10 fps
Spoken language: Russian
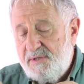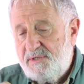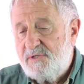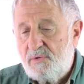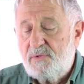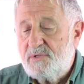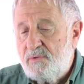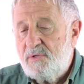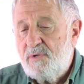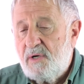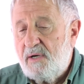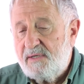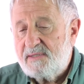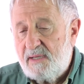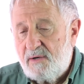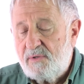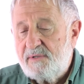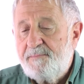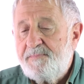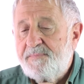дезокси, у нее
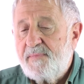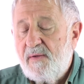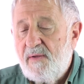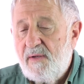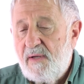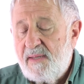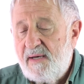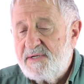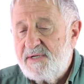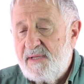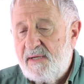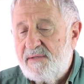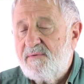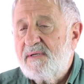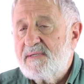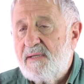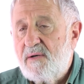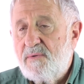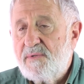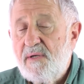кислород, э, она лишена этого
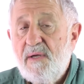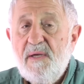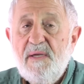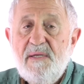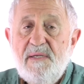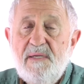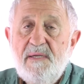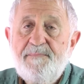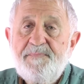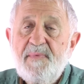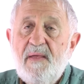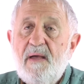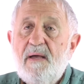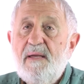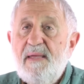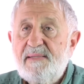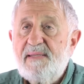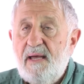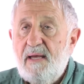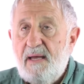кислорода. И это